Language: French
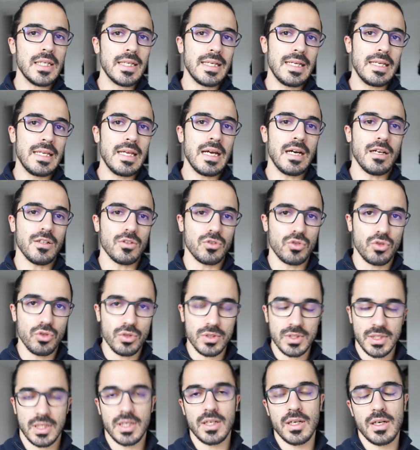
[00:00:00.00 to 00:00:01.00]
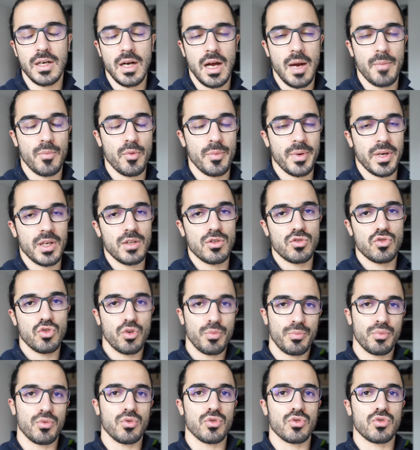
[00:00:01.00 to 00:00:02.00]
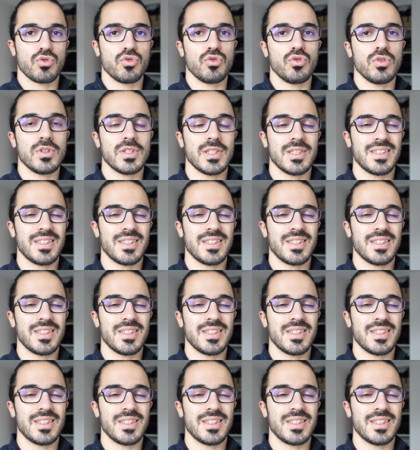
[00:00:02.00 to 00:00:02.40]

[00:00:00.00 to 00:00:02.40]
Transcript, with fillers: il y a deux ans, à peu près jour pour jour,